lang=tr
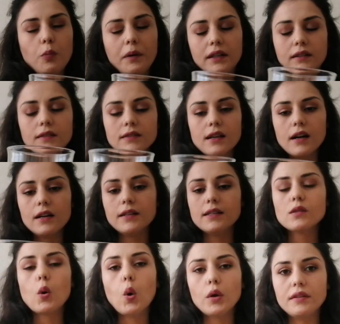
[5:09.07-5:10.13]
kupanın
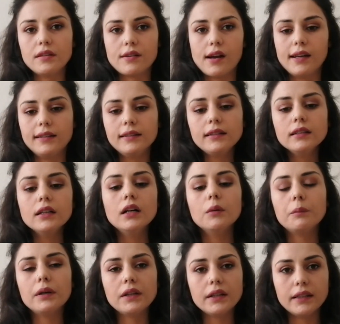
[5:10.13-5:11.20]
tanesi 10 liraydı.
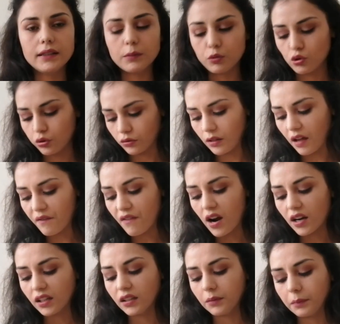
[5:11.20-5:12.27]
Bana ben
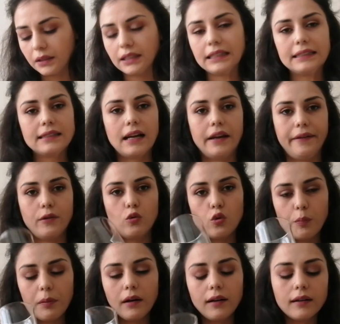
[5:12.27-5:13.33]
verdi. Ben 2 tane
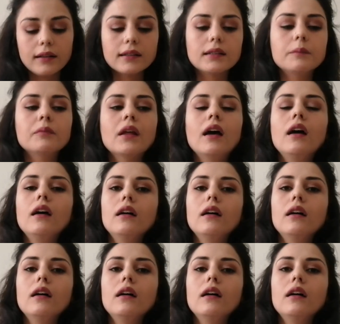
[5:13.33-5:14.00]
kupa aldım.